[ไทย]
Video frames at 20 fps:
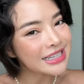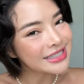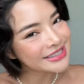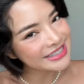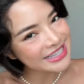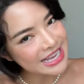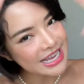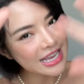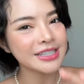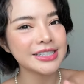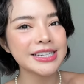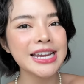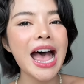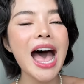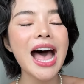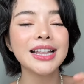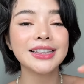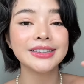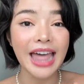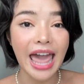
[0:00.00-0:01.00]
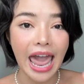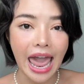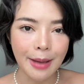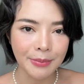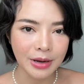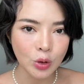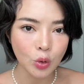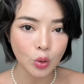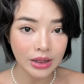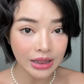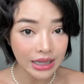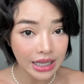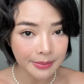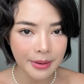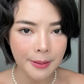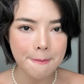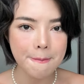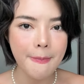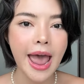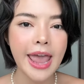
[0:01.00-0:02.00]
เสียชาติ แต่มนุษย์ ลืม
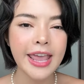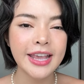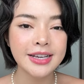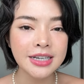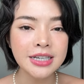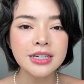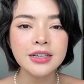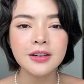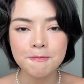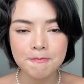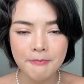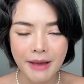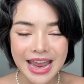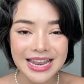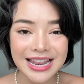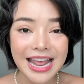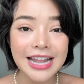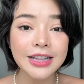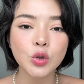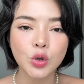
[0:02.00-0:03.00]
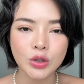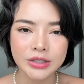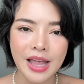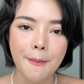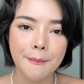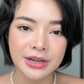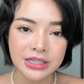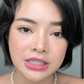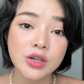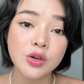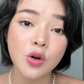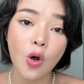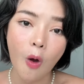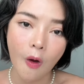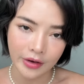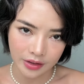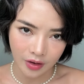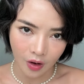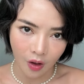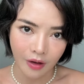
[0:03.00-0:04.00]
มันไป คือไม่เล่นโทรศัพท์มือถือก่อ
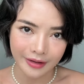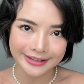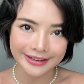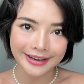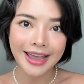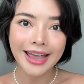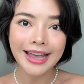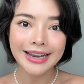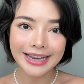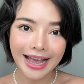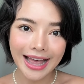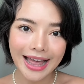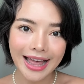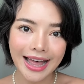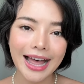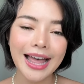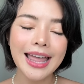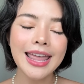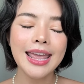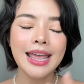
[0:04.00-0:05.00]
นนอนนะคะ